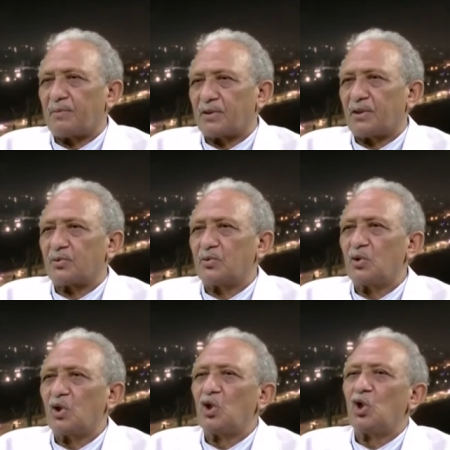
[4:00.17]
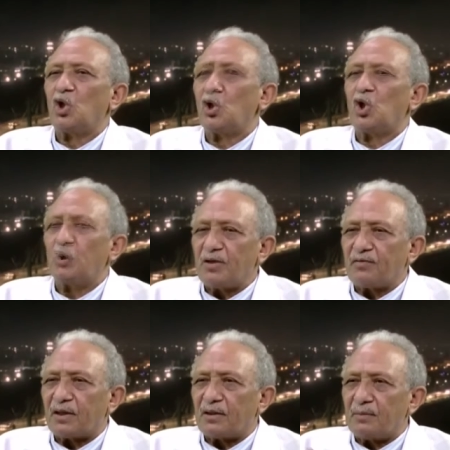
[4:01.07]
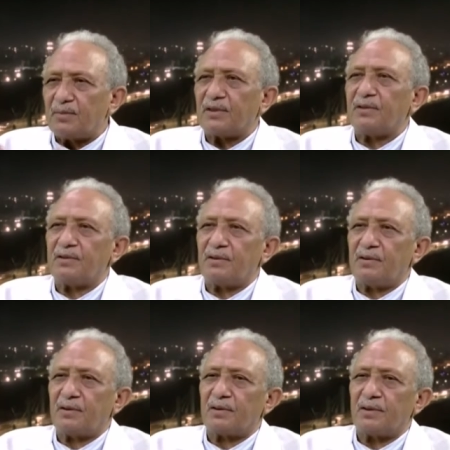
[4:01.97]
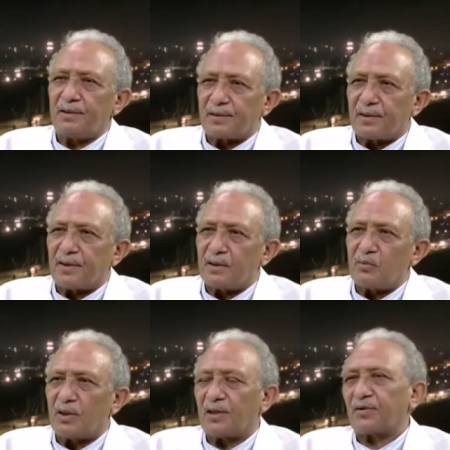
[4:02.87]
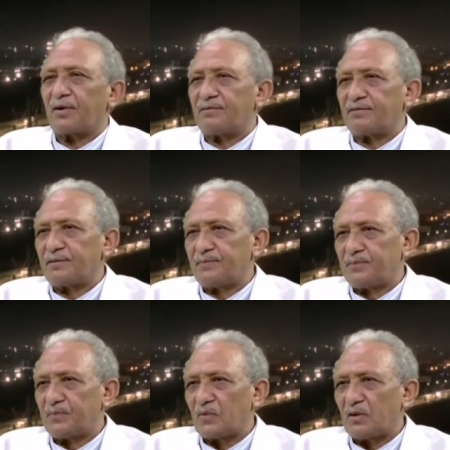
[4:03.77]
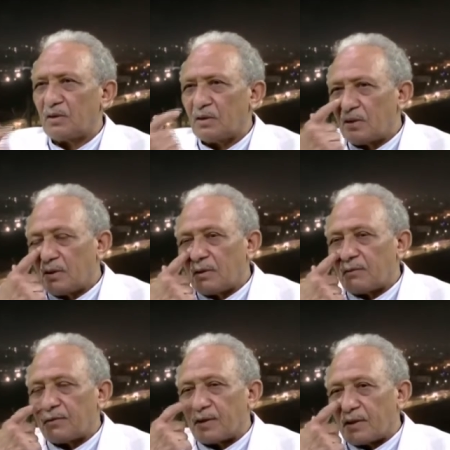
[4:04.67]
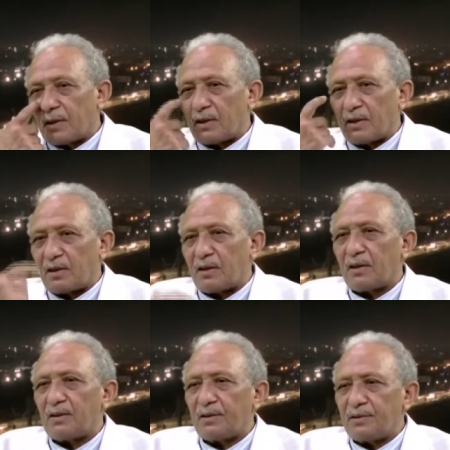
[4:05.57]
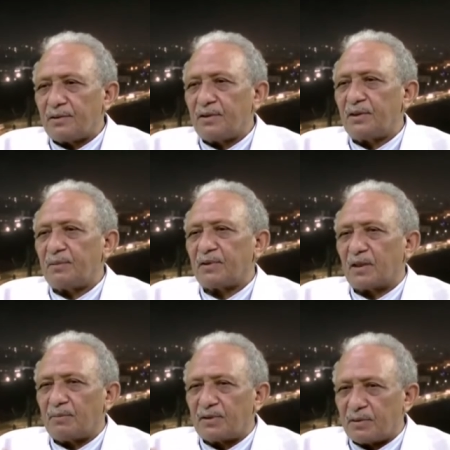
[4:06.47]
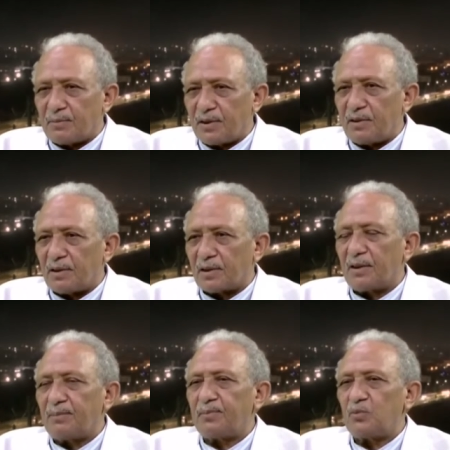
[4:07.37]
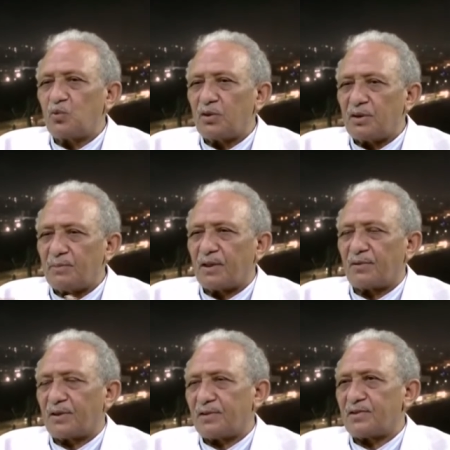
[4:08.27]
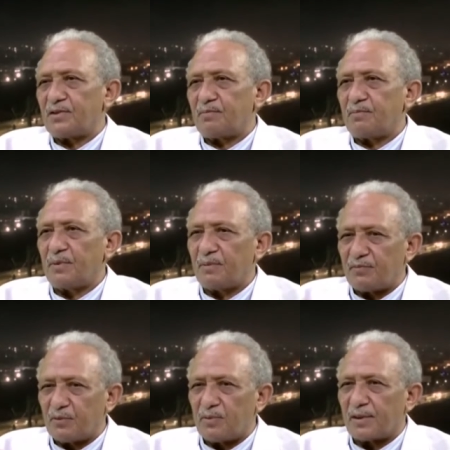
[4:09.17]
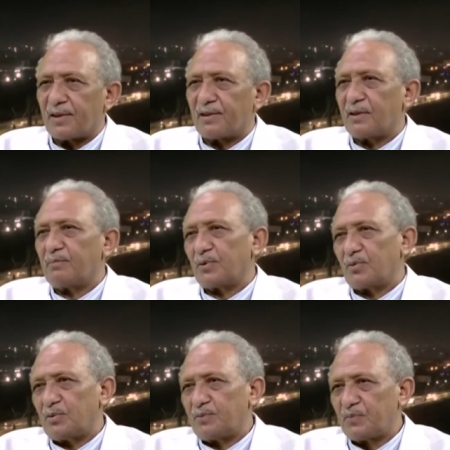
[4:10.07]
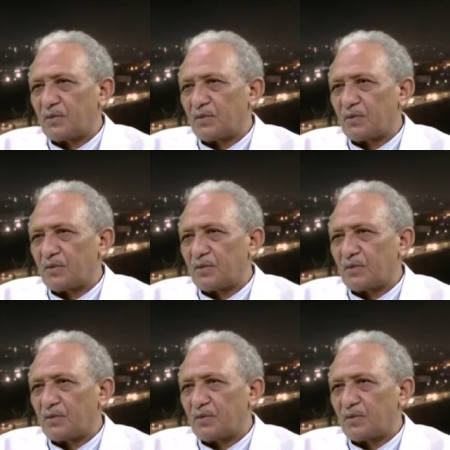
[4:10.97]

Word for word: بتاعته وبيدفع الدم كتير جدا للرئة والأطراف فدي بتعمل تمرين للقلب ولجميع أعضاء الجسم بما فيهم الرئتين برضه